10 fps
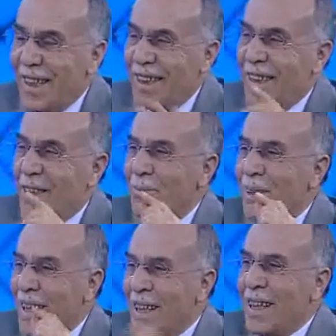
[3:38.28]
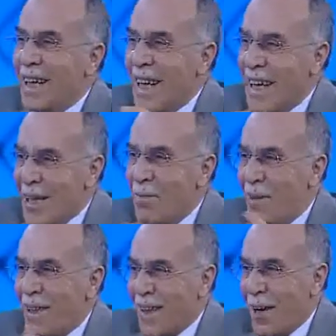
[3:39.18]
Şimdi iğneye
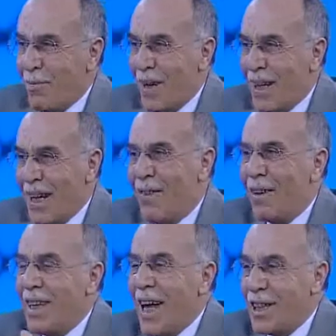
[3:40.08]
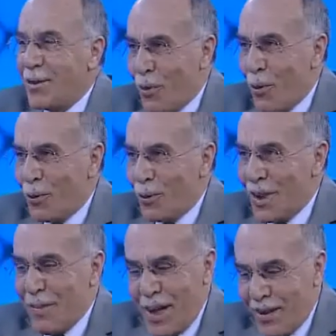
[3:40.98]
iplik takmak evet lazım olduğu
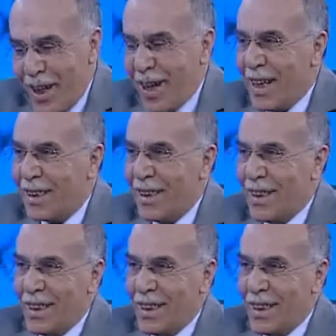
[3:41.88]
zaman yani takarsın